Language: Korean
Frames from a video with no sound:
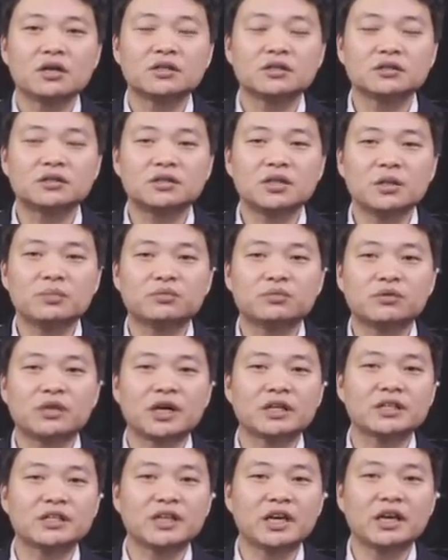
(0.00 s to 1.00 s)
그때
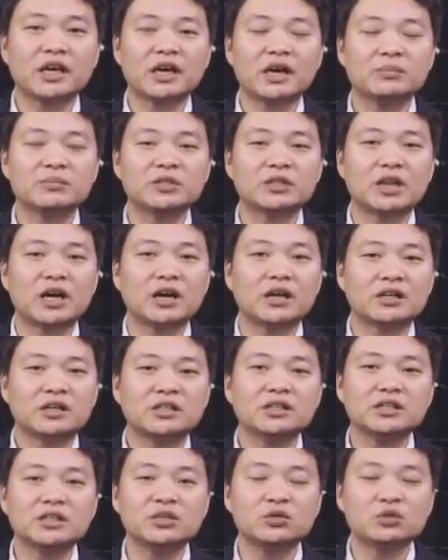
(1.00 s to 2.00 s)
북한이 깨갱합니다.
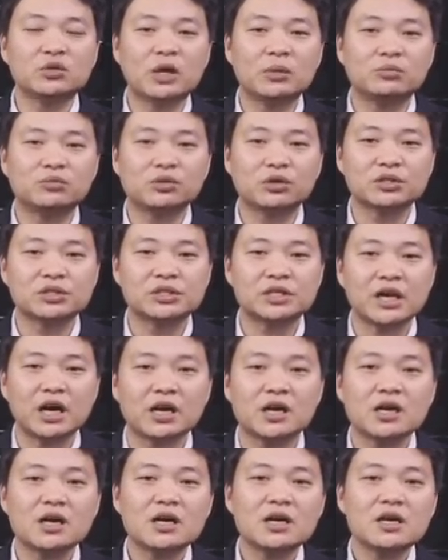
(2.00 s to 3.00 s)
그 이유가
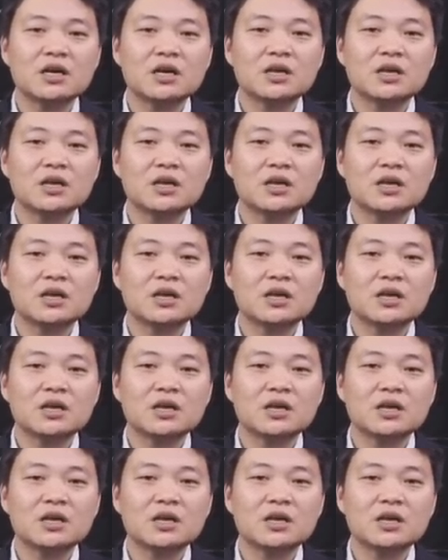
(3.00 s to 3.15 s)
무엇이냐?